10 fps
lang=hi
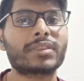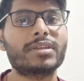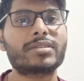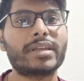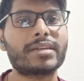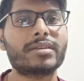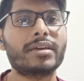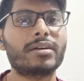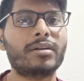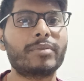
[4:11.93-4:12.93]
जिस तरीके से
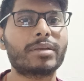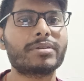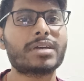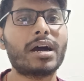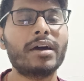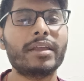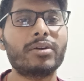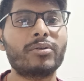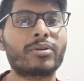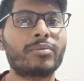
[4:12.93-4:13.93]
मतलब कि सहा ने
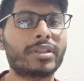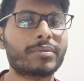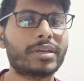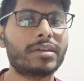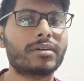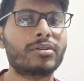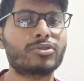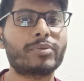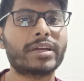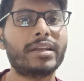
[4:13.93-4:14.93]
और मतलब कि
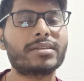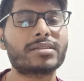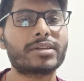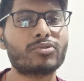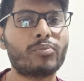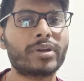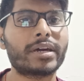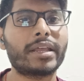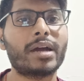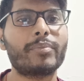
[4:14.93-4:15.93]
शुभन गिल ने जिस तरीके से ओपन
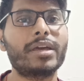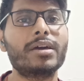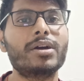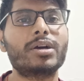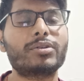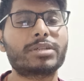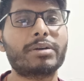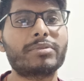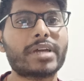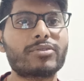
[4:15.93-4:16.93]
करी यहाँ पे उसके
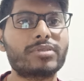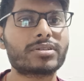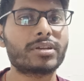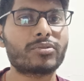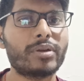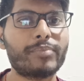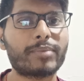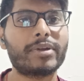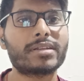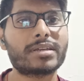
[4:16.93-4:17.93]
बाद में साई सुदर्शन को
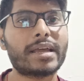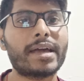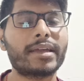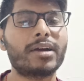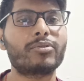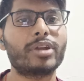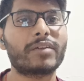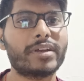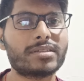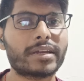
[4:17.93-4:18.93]
इम्पैक्ट प्लेयर से लाया गया उन्होंने
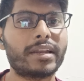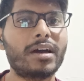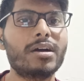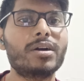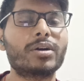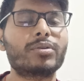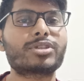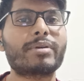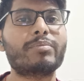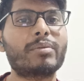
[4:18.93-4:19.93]
काफ़ी अच्छा खेला
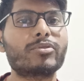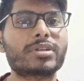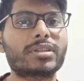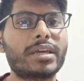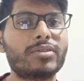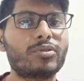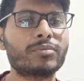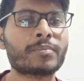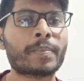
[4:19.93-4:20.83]
उसके बाद में आप बोल सकते हैं कि जो